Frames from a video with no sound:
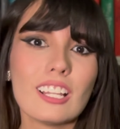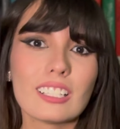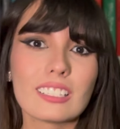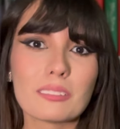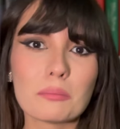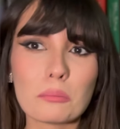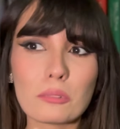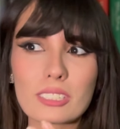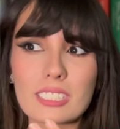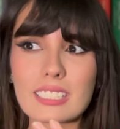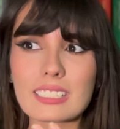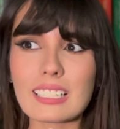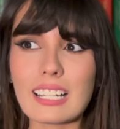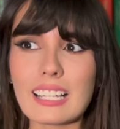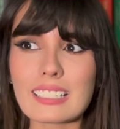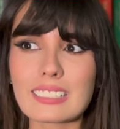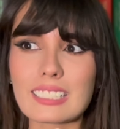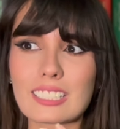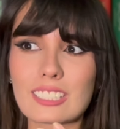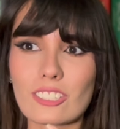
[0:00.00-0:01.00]
muchas de
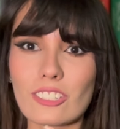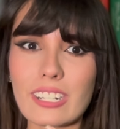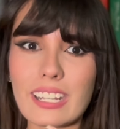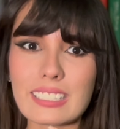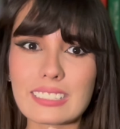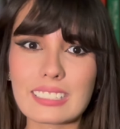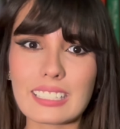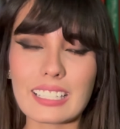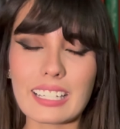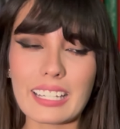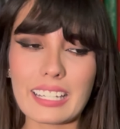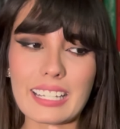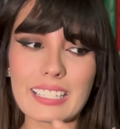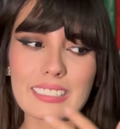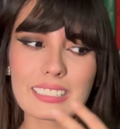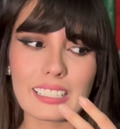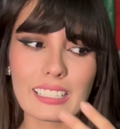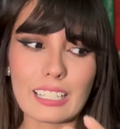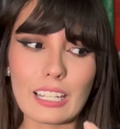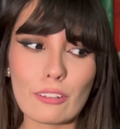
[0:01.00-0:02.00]
las historias que
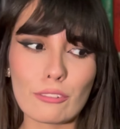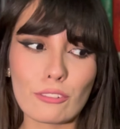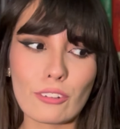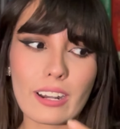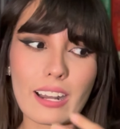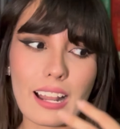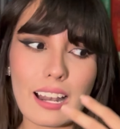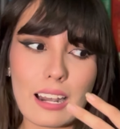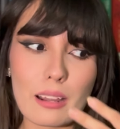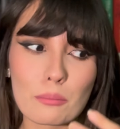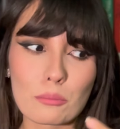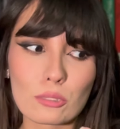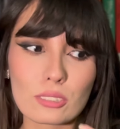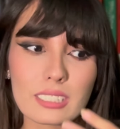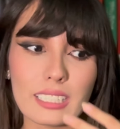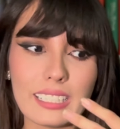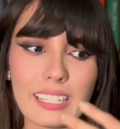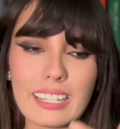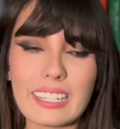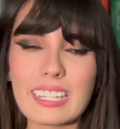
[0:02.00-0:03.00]
están allá afuera, la
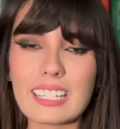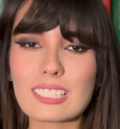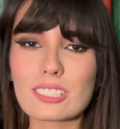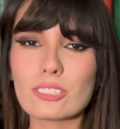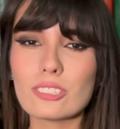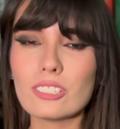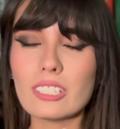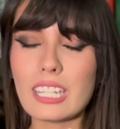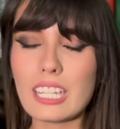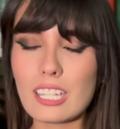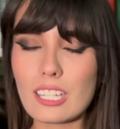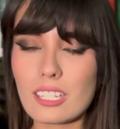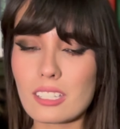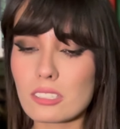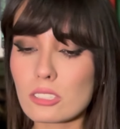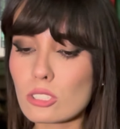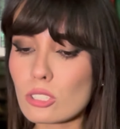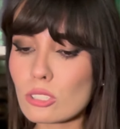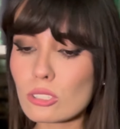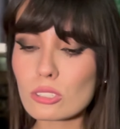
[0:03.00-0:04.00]
música y eso, y
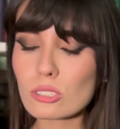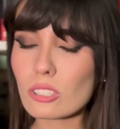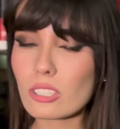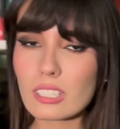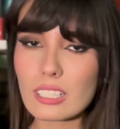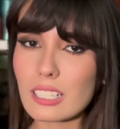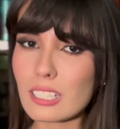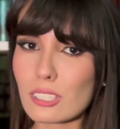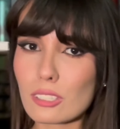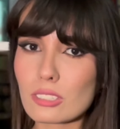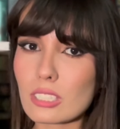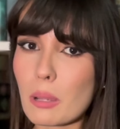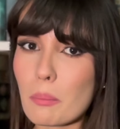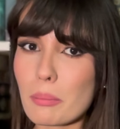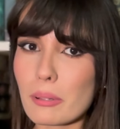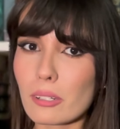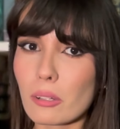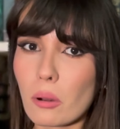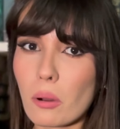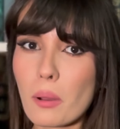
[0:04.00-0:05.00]
yo no soy religiosa,
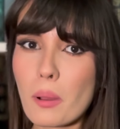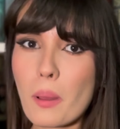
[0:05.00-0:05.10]
pero